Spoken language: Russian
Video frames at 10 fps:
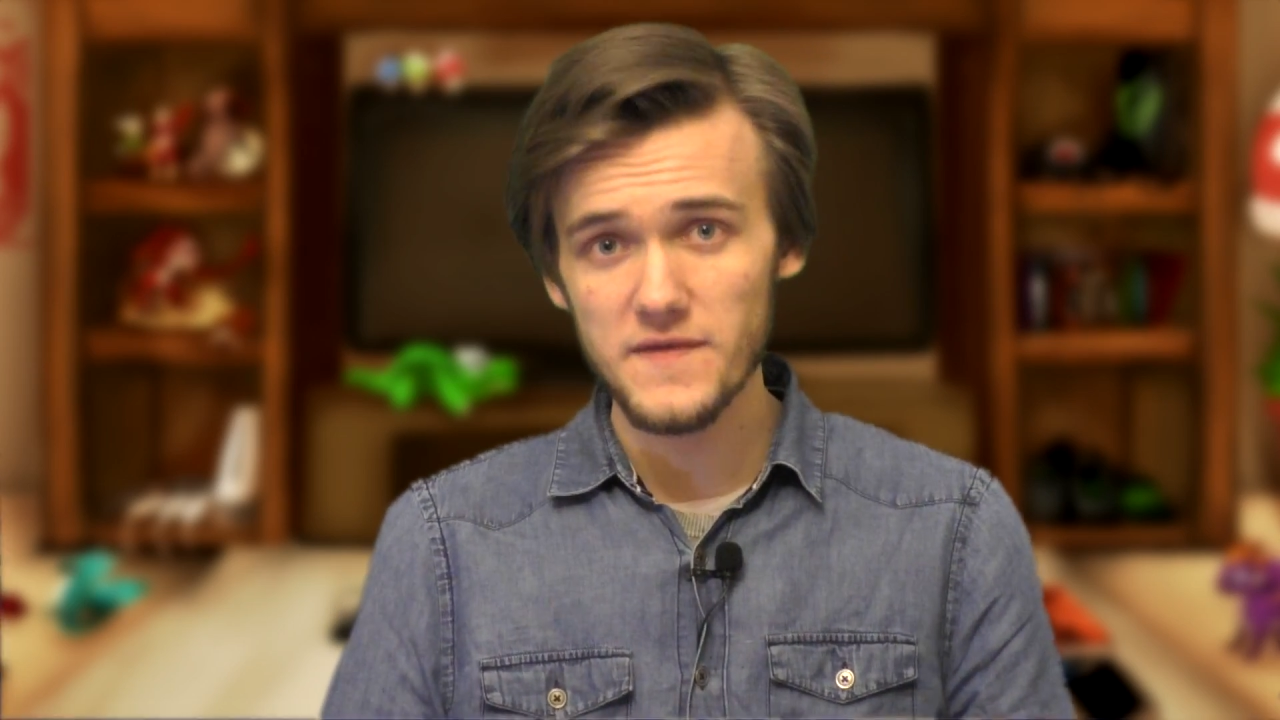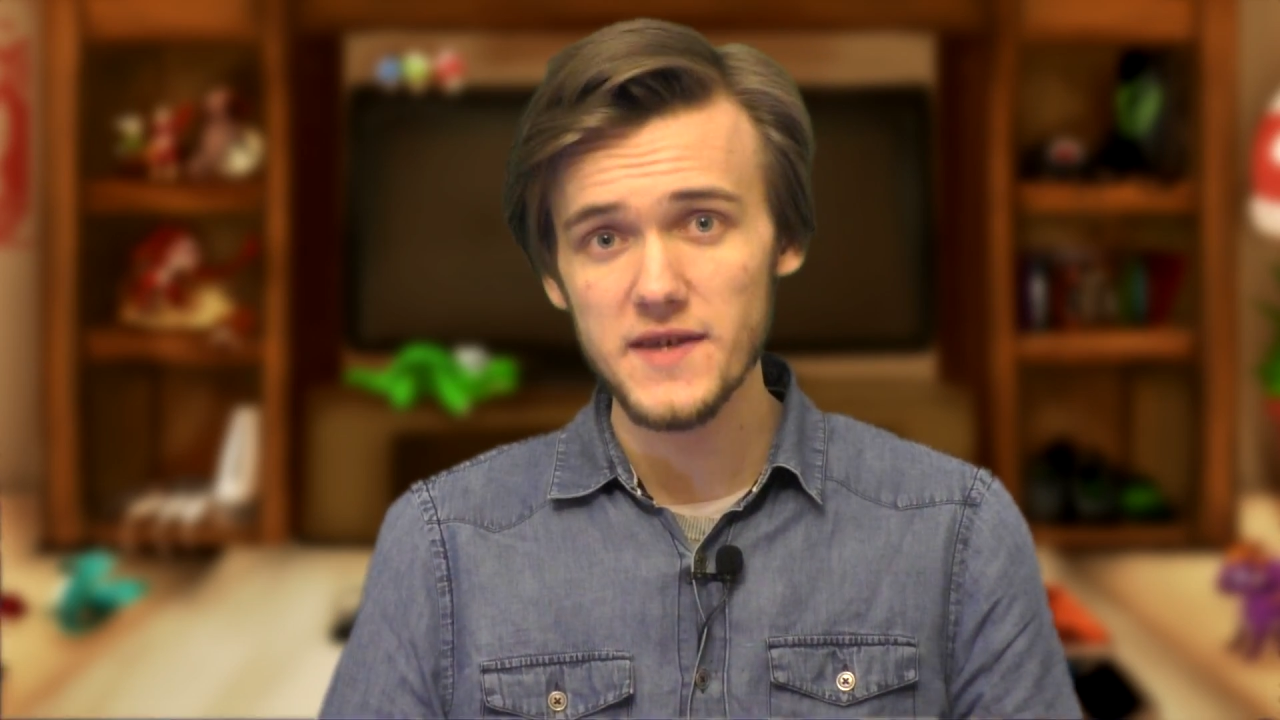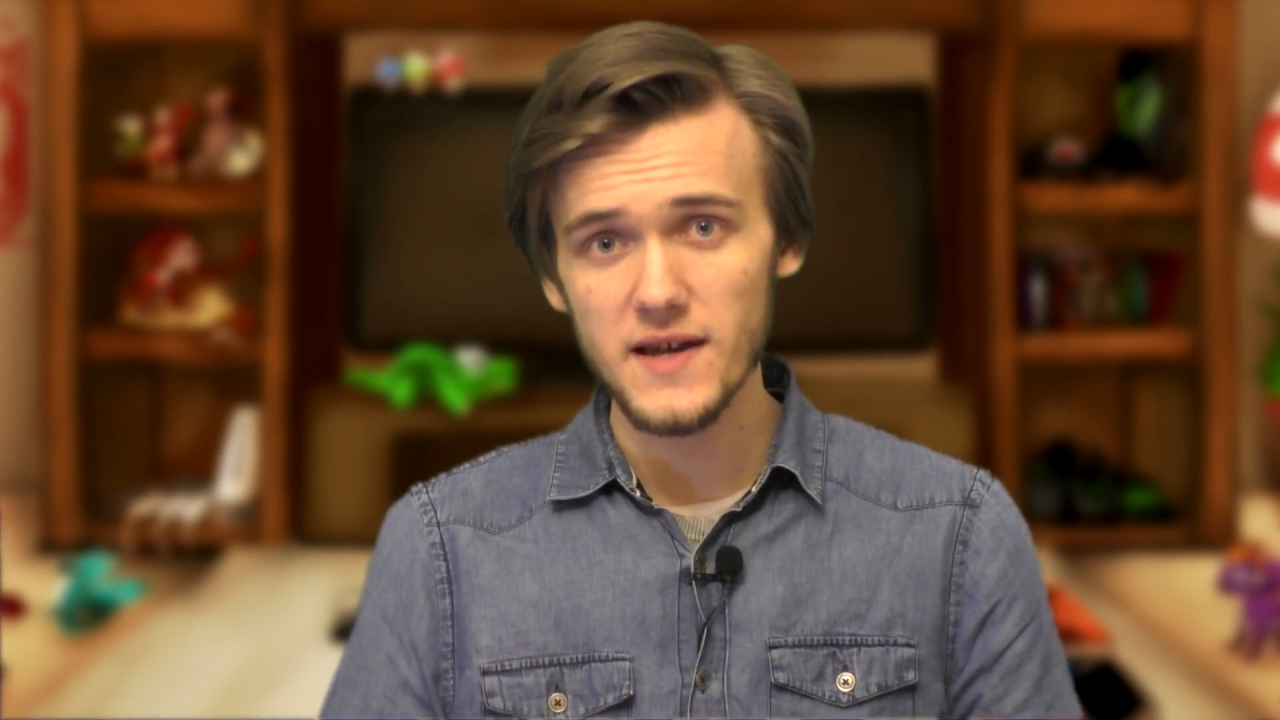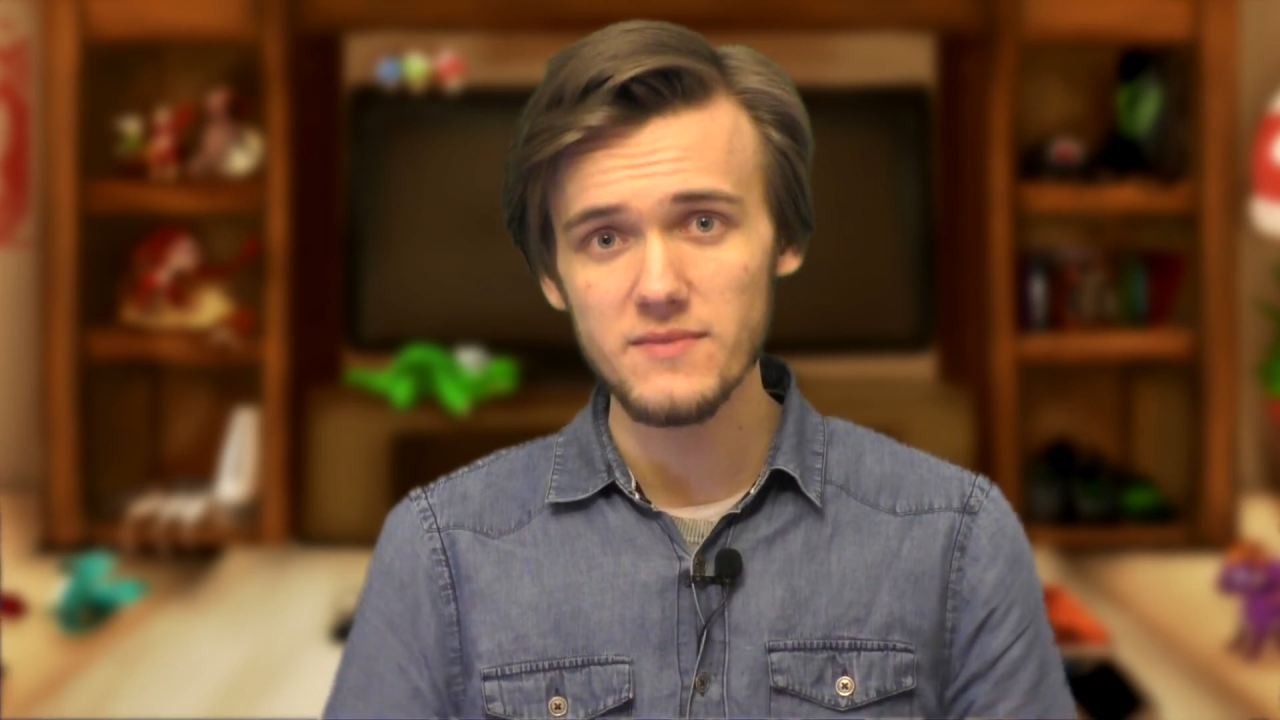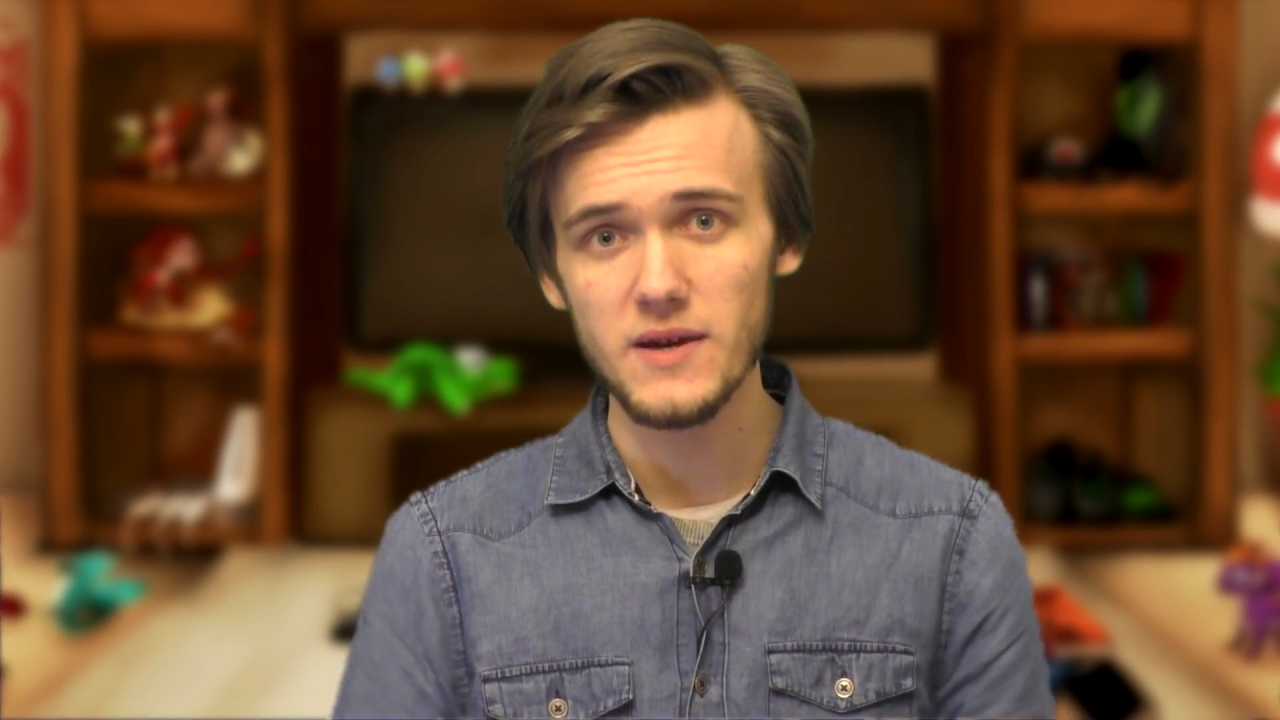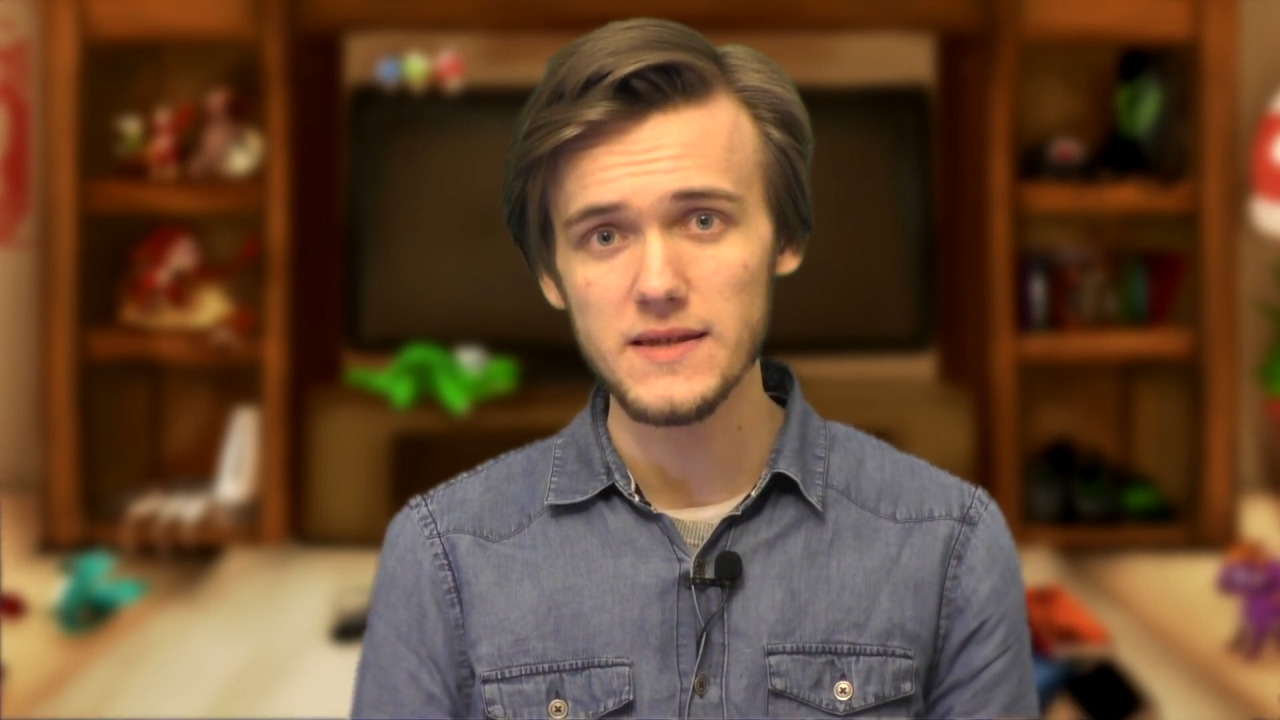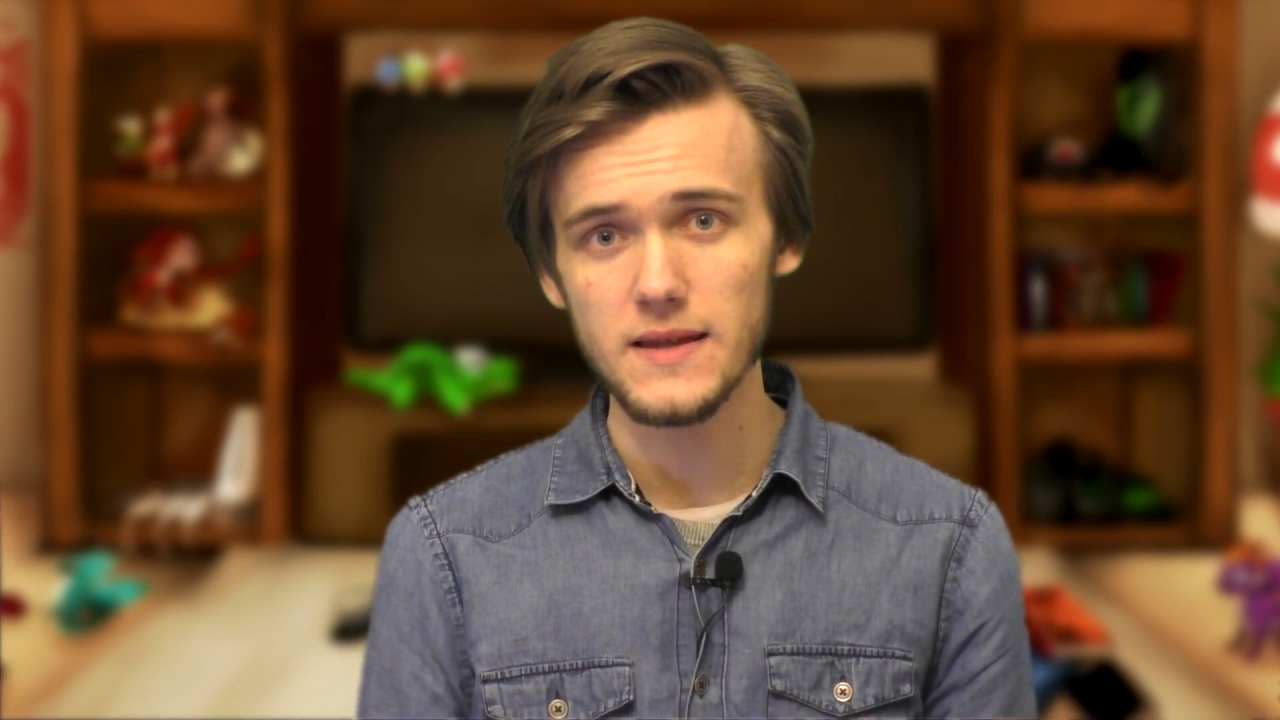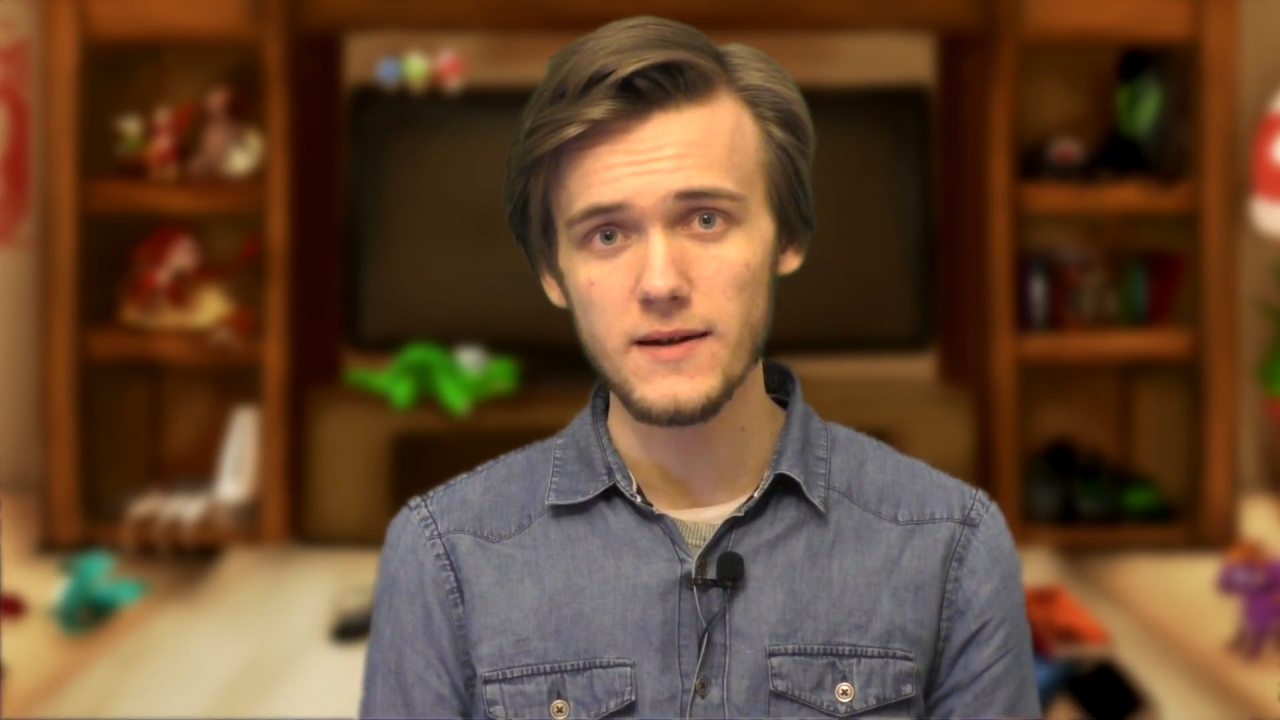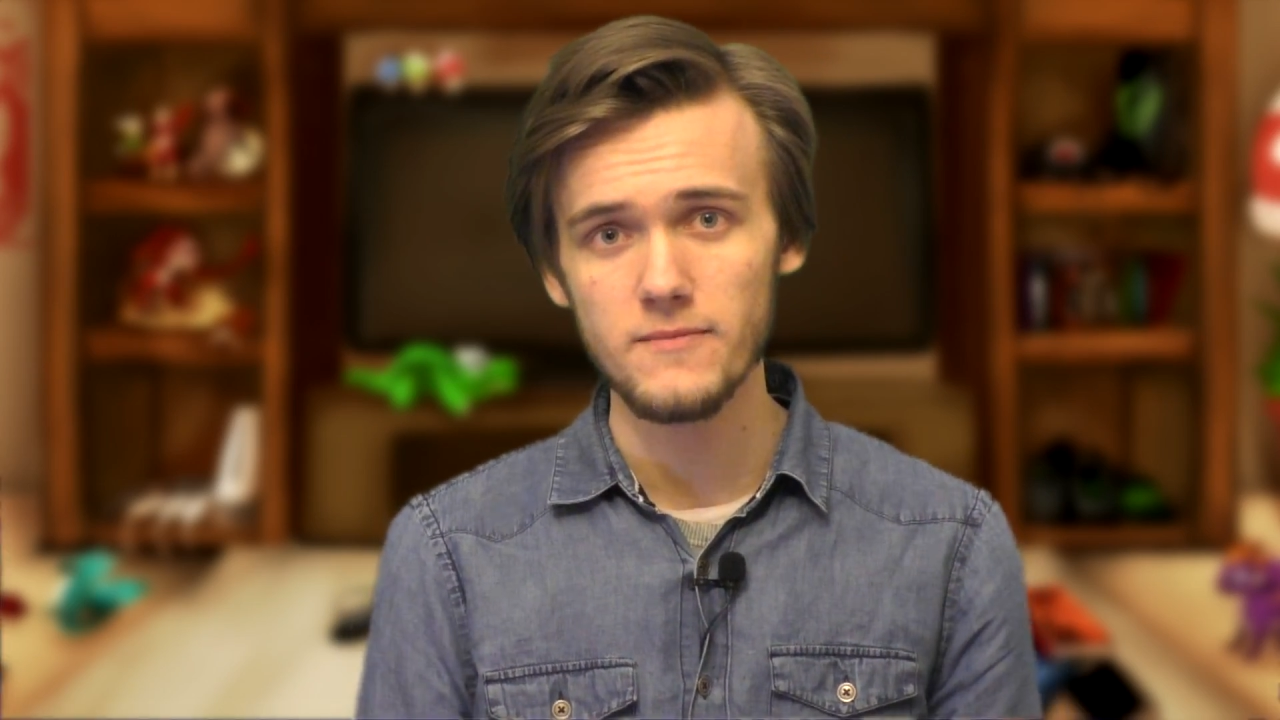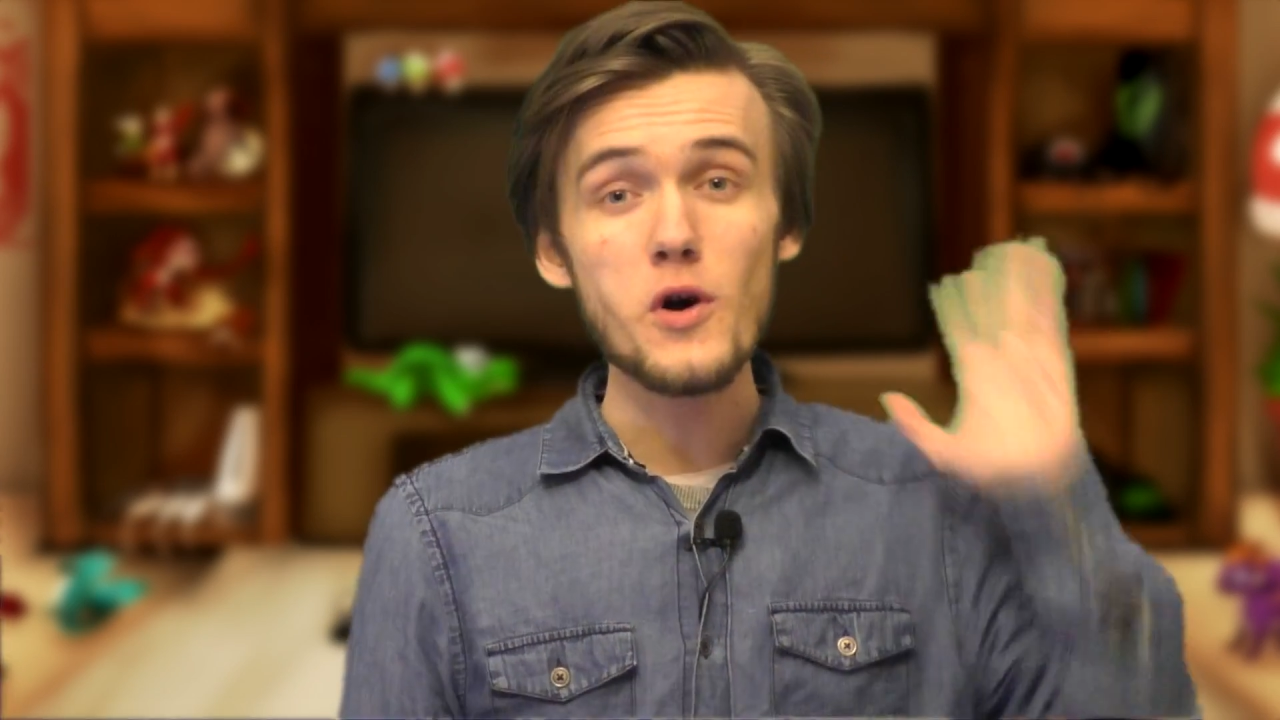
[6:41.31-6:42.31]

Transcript: всех смыслах.